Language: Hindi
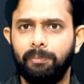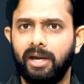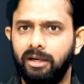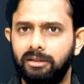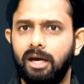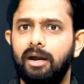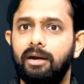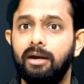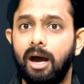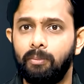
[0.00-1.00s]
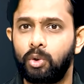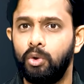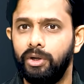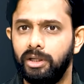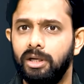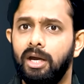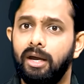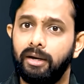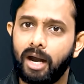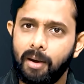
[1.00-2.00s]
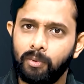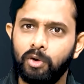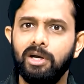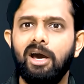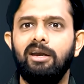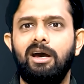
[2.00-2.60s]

पहले था रामकुंड रामकुंड का